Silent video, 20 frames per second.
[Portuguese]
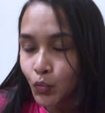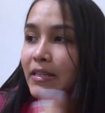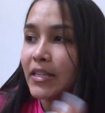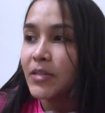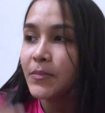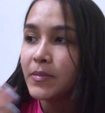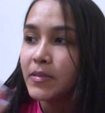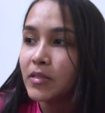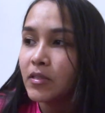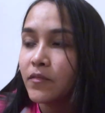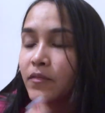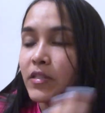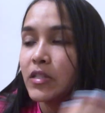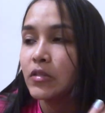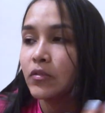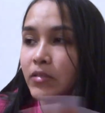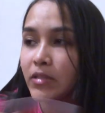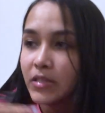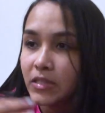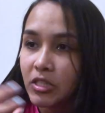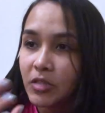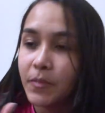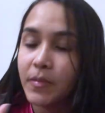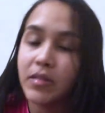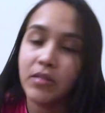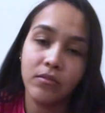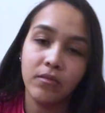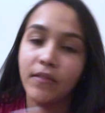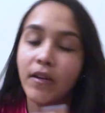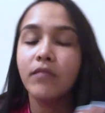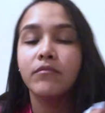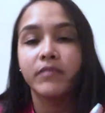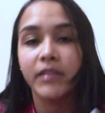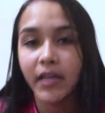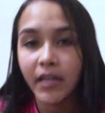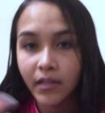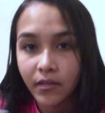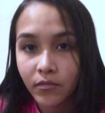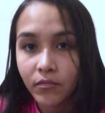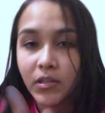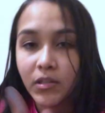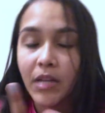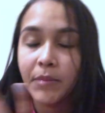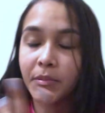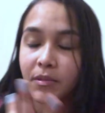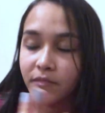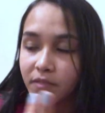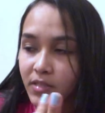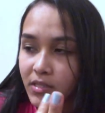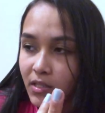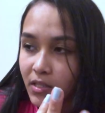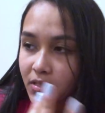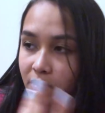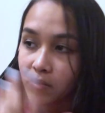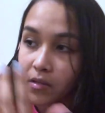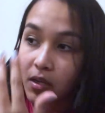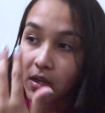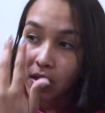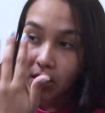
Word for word: E eles precisam fazer toda essa inspeção e vai um técnico lá para fazer isso.